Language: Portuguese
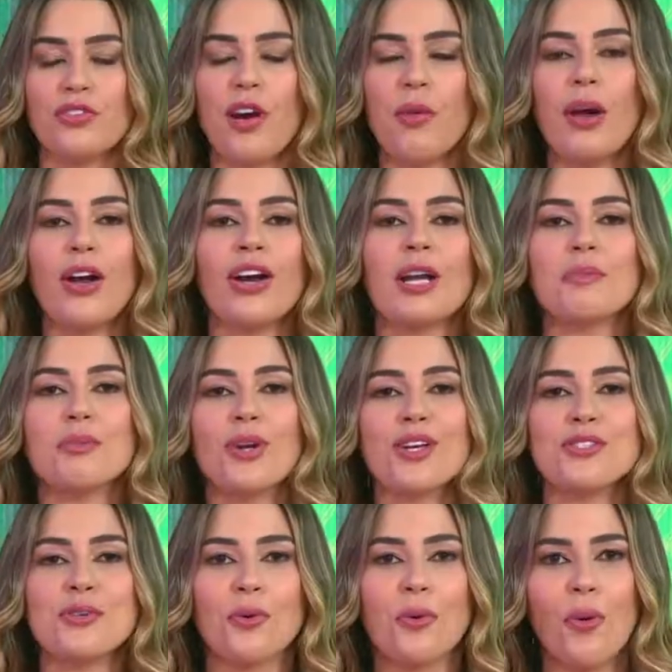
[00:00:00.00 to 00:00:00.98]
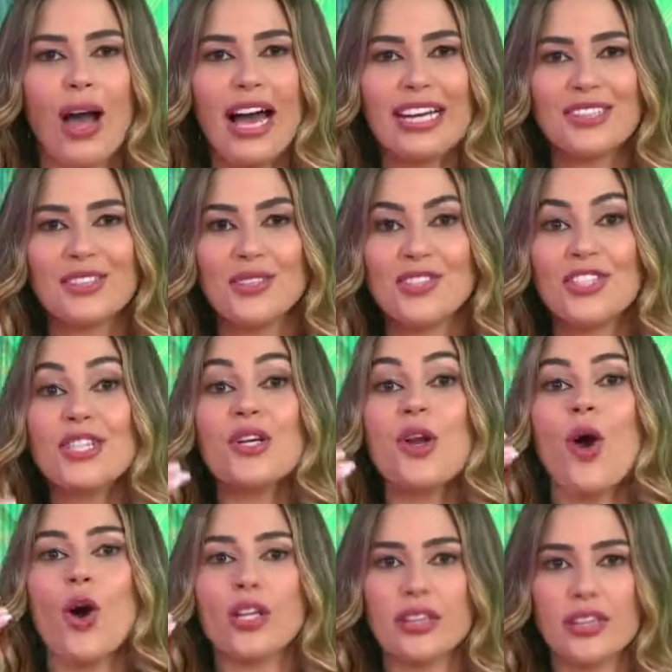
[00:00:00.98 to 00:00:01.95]
Vamos agora pro nosso quadro de
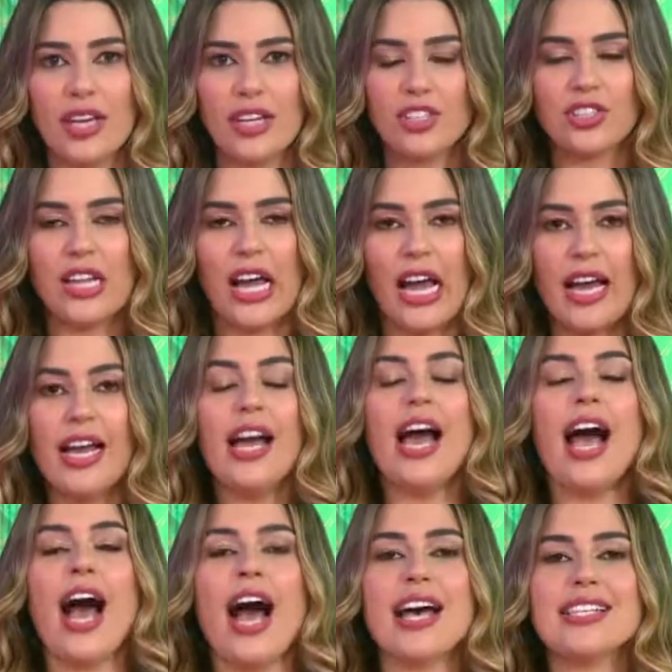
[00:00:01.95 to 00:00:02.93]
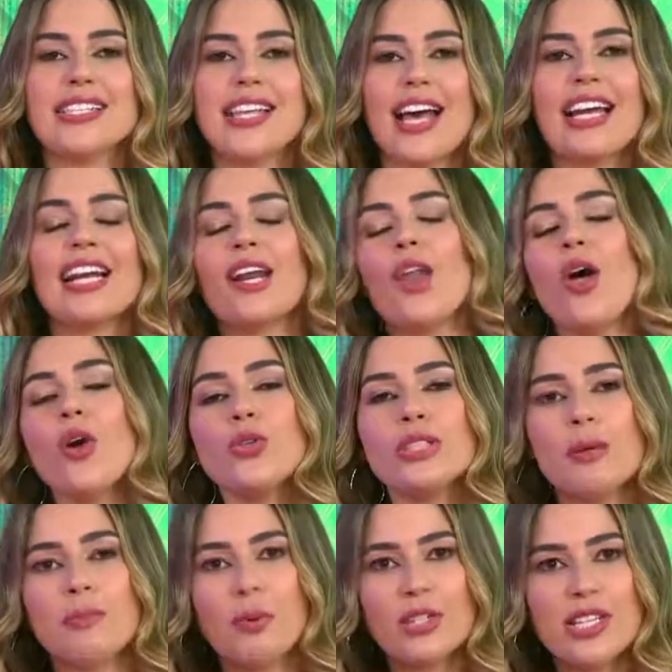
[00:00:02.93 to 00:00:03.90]
notas, tá? A Sara, logo
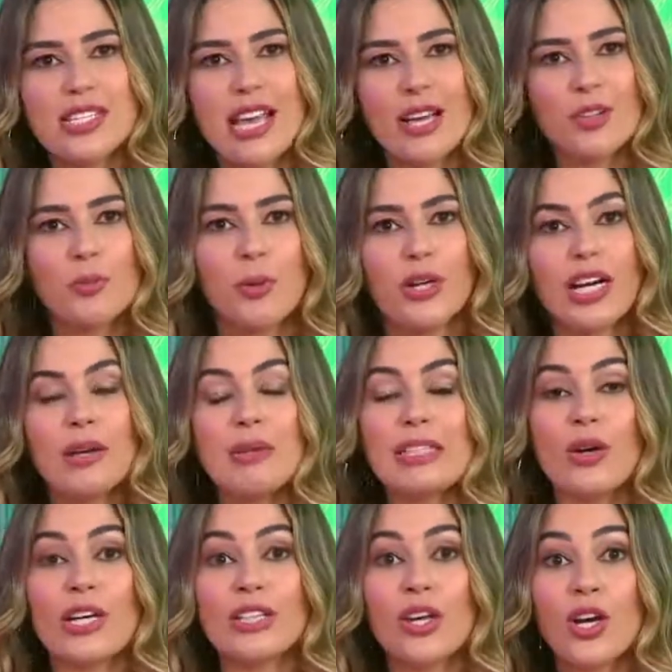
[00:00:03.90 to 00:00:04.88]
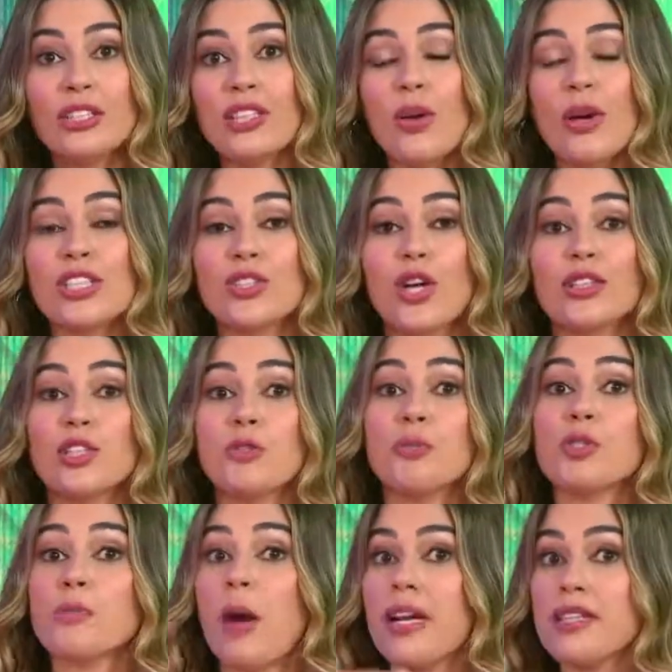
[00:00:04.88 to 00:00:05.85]
depois que saiu do programa, deu, deu as notas
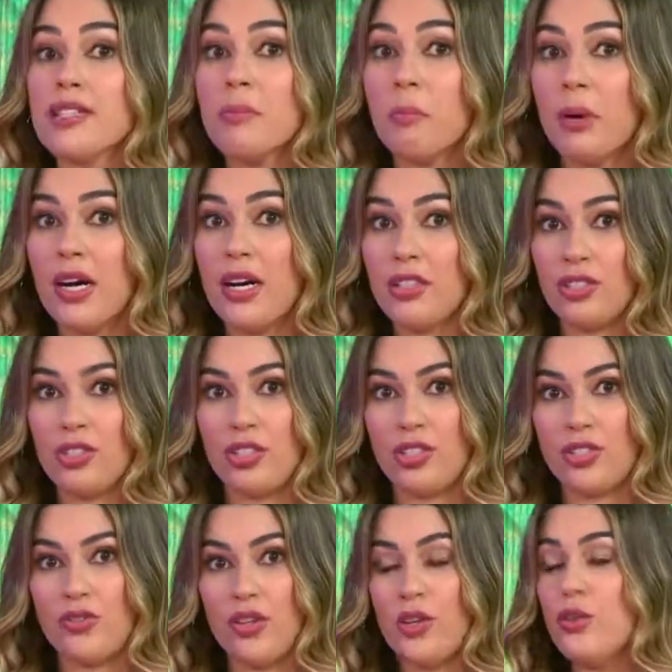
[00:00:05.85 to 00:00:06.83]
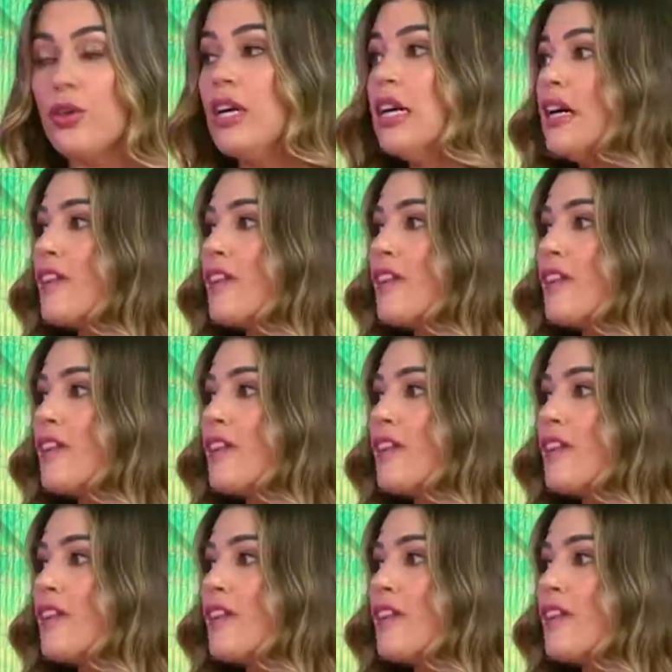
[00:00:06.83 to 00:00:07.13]
pros participantes, viu?